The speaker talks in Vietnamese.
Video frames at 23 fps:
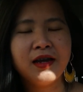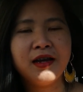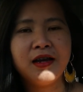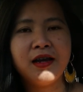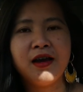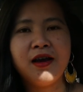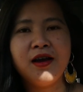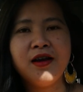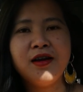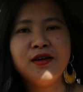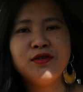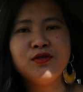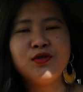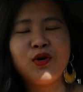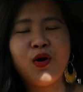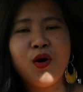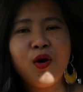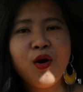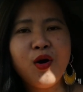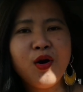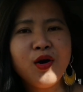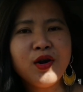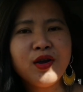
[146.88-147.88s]
À, trời
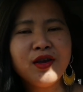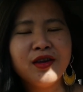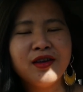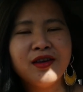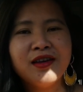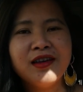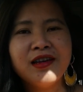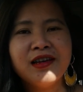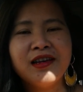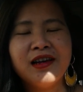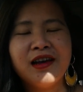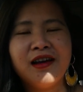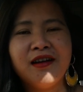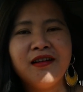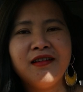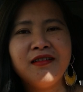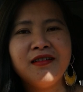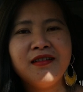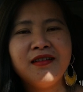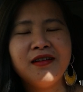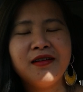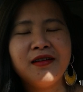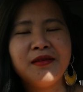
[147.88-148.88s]
ơi, à,
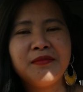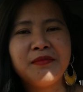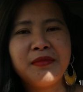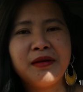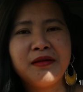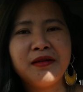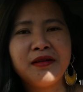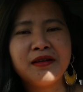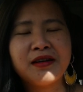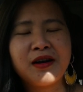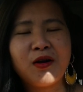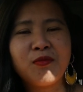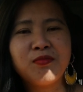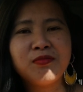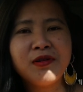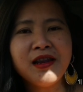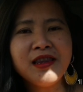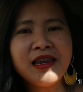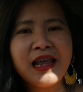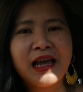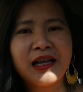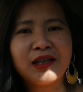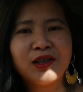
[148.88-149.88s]
mà rồng
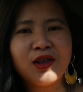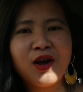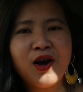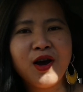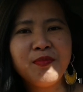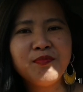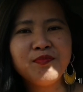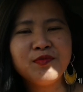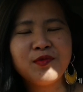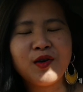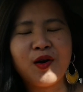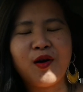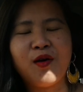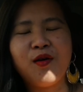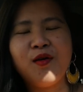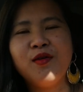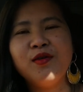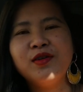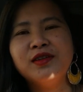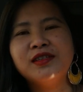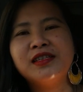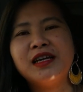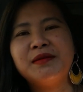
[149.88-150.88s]
đến nhà tôm, trời
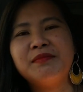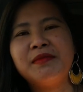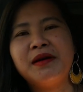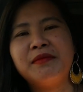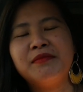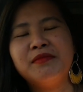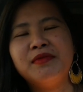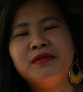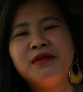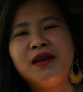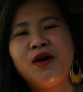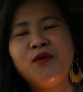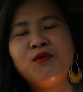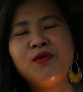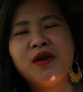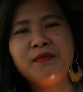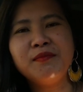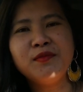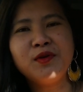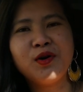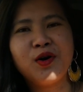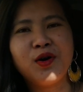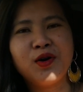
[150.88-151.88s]
ơi, sao mà lâu
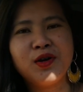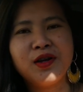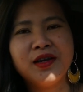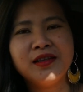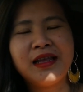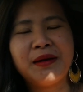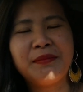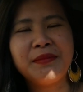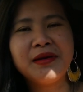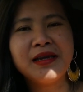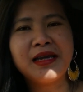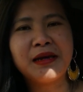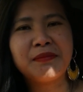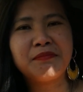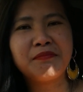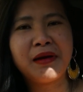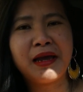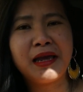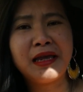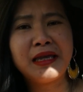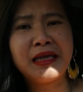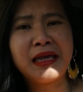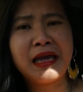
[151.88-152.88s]
lắm rồi tao mới gặp
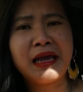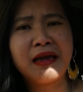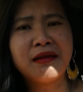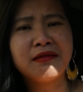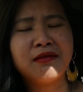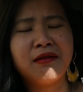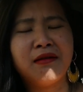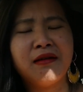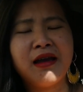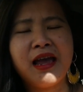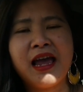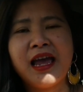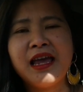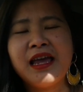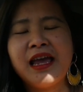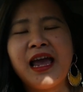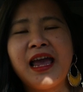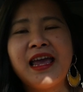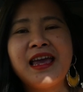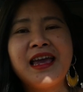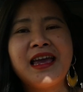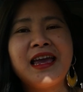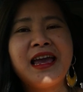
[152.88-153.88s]
mày nha. Trời, hai,
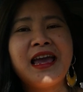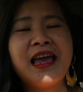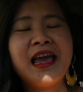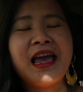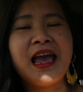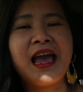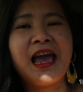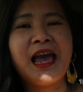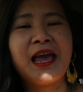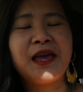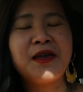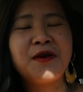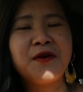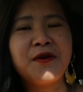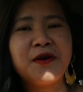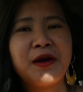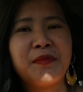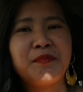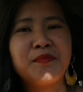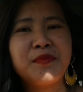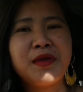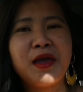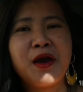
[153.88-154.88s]
hai, hai người
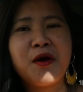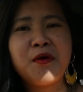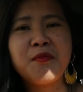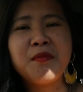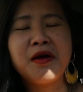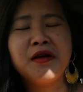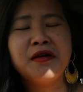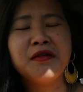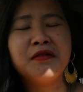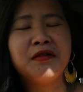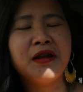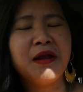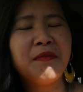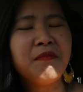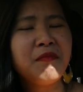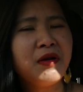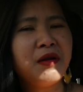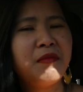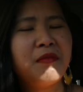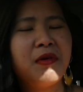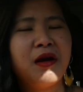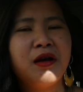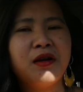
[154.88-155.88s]
gặp nhau mừng lắm,
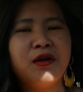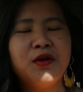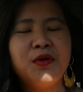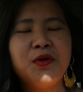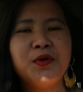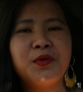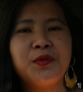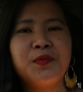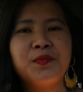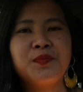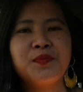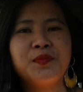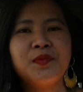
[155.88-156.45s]
mừng luôn.